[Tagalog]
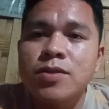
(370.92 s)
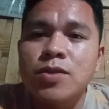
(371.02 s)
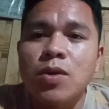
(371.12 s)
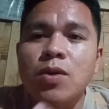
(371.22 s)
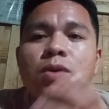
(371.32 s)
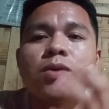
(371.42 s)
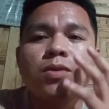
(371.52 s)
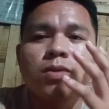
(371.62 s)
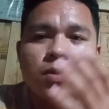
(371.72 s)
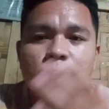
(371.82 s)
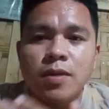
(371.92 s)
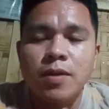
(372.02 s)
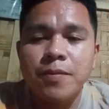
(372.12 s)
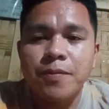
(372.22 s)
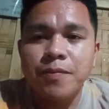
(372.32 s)
So,
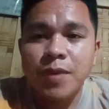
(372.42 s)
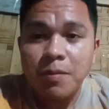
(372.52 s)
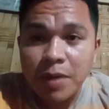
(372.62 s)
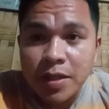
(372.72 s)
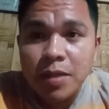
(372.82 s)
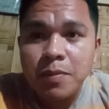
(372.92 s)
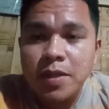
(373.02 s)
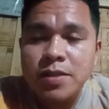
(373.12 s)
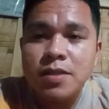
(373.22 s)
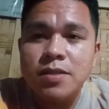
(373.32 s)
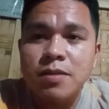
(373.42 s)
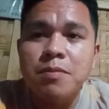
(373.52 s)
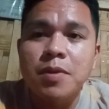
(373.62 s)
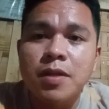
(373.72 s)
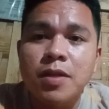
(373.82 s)
my deepest
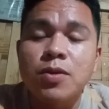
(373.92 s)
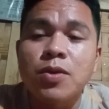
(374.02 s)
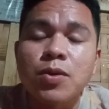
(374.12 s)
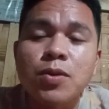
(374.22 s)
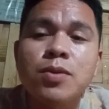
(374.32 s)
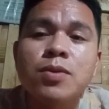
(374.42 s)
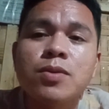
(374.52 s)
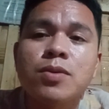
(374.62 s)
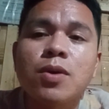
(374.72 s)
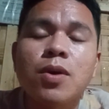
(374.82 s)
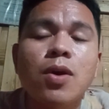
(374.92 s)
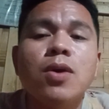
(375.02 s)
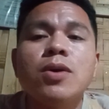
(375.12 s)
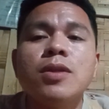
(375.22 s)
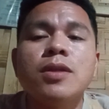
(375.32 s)
sympathy to you
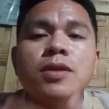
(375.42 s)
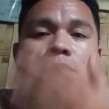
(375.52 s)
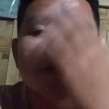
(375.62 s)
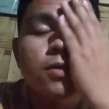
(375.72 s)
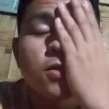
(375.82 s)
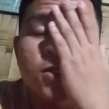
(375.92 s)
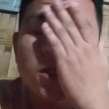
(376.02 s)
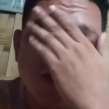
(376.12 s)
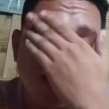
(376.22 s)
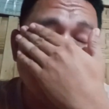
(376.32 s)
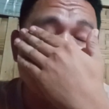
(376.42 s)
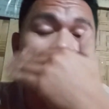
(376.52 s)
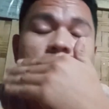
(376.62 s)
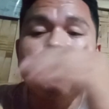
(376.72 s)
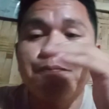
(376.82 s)
all. So,
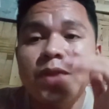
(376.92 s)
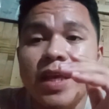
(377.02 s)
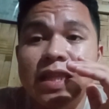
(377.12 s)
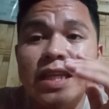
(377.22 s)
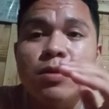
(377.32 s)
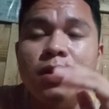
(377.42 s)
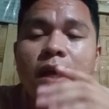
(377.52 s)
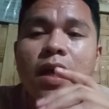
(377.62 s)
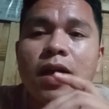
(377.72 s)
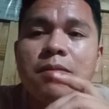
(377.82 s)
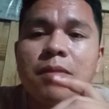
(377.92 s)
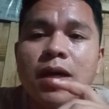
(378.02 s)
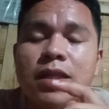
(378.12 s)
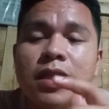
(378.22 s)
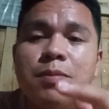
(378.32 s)
dito lang
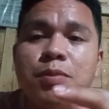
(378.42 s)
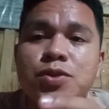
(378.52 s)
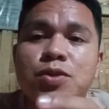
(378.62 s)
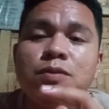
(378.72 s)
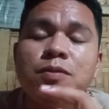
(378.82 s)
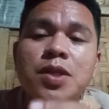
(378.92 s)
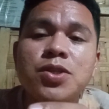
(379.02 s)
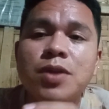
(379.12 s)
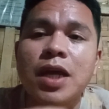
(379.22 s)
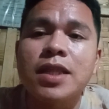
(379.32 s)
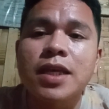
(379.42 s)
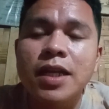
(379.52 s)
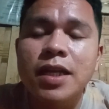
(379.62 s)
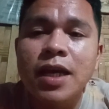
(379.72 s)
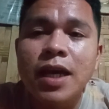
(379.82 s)
magtatapos yung video
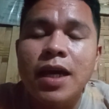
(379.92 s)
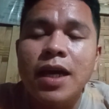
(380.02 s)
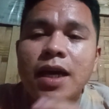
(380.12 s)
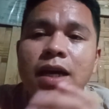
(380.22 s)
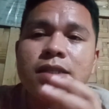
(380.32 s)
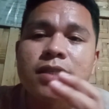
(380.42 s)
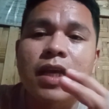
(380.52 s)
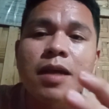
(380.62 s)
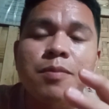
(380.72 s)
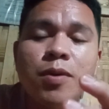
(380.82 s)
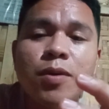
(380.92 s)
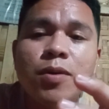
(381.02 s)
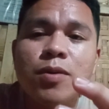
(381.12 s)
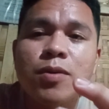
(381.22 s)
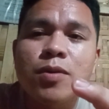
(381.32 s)
natin at sana po
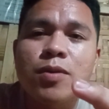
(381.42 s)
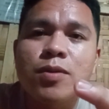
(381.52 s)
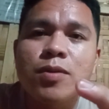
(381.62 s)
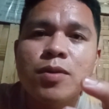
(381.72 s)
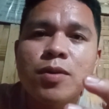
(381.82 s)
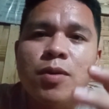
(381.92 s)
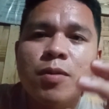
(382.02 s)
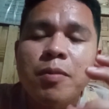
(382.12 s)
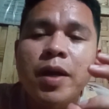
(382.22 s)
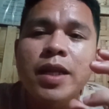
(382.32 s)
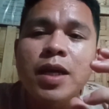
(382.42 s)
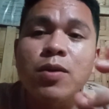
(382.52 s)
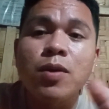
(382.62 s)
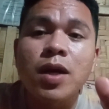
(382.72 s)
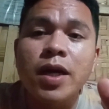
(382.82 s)
may
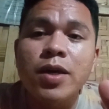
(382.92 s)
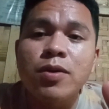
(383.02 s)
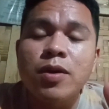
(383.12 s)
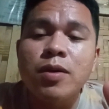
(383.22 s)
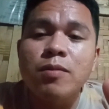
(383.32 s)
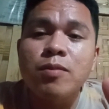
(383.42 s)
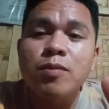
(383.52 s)
nakuha kayong